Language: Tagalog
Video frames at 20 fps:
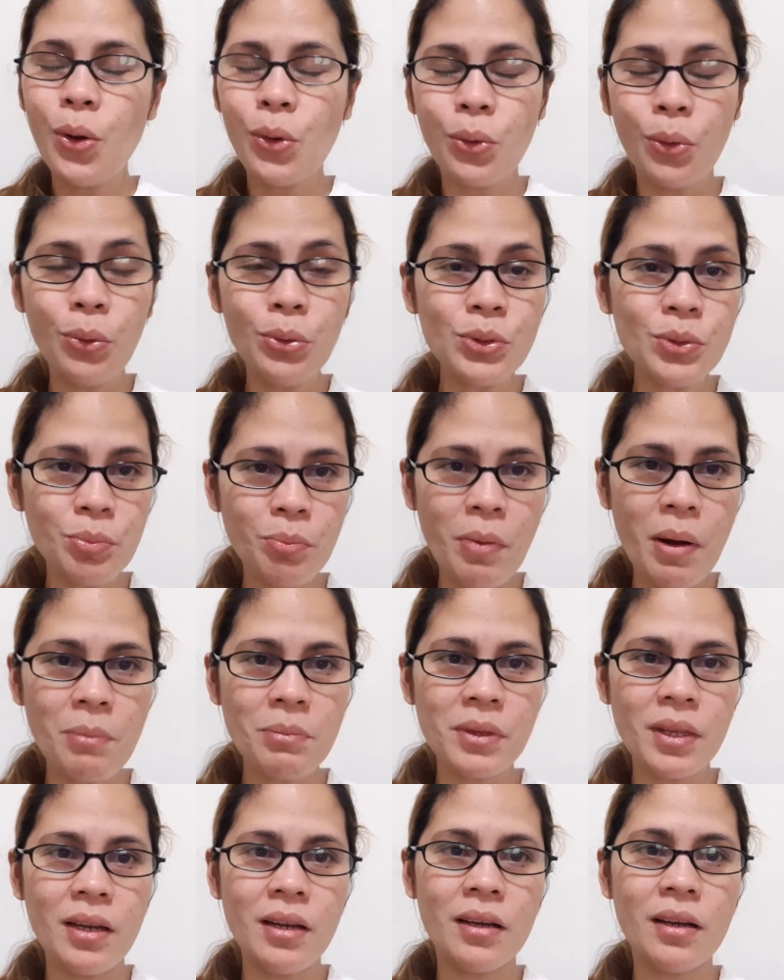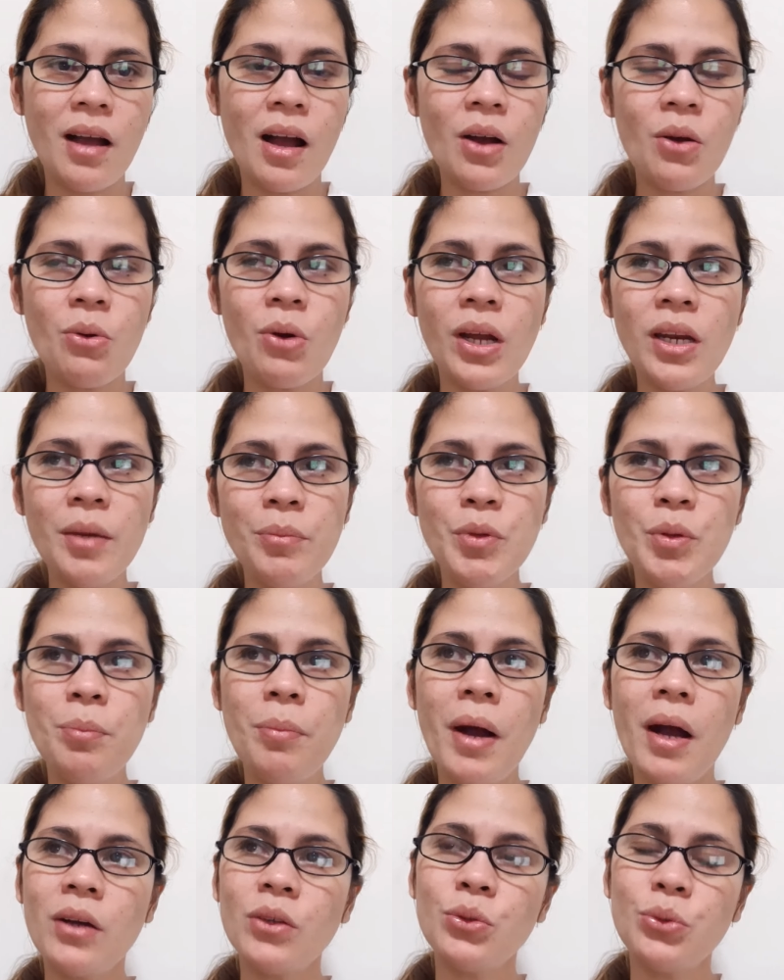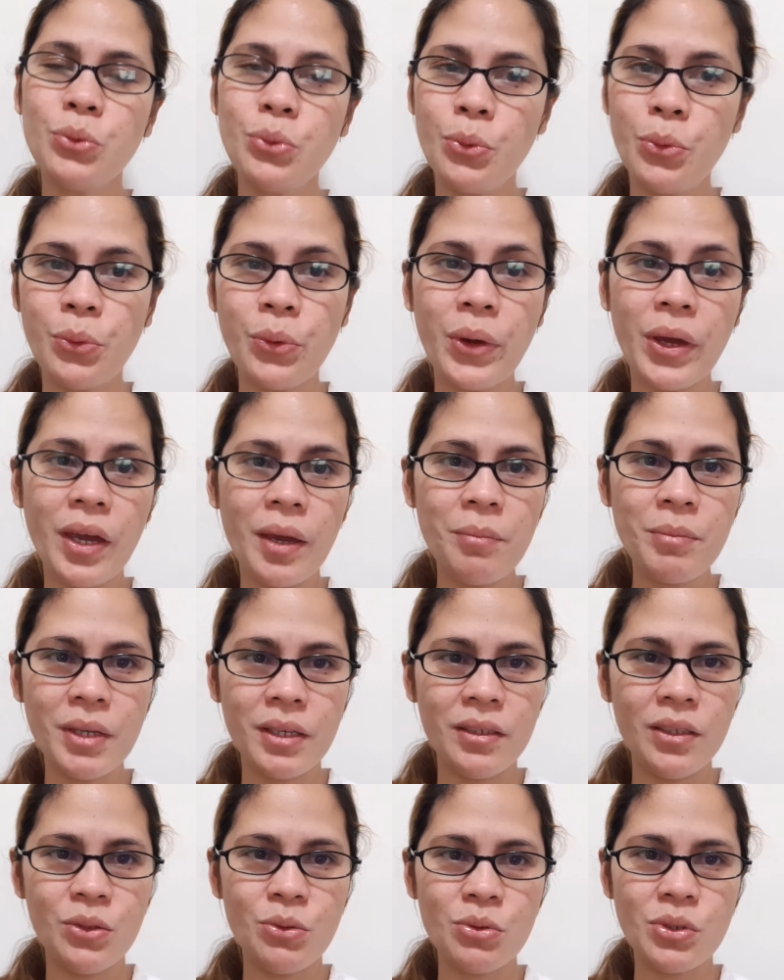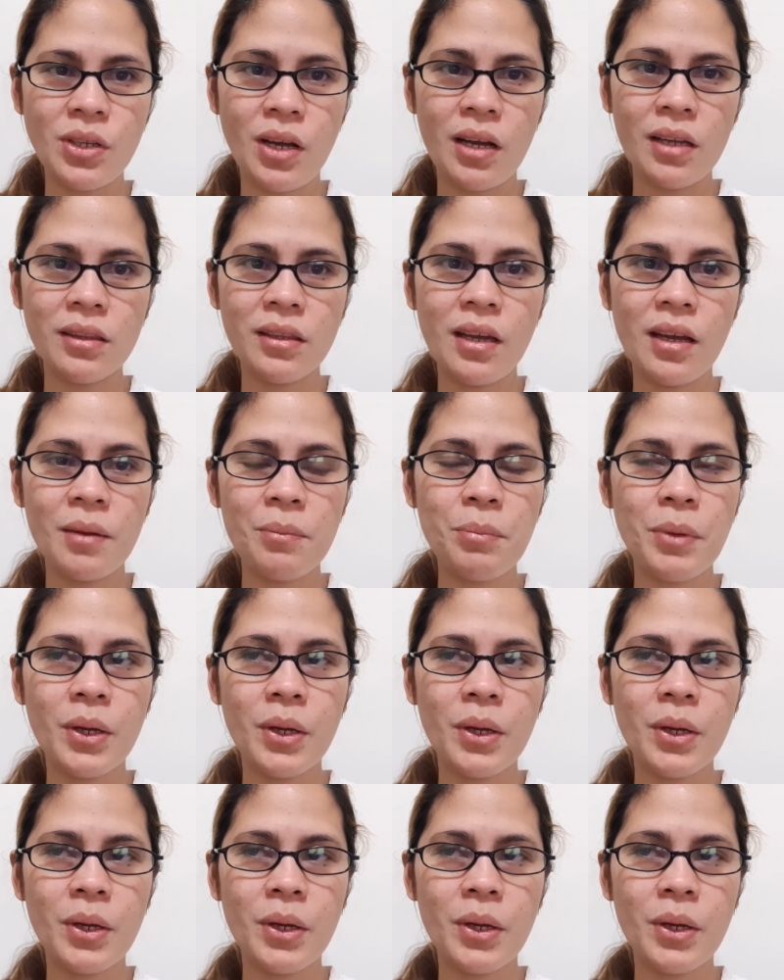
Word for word: Goosebump talaga ako. Alam nyo bang, 2 tuim na dito sa Qatar.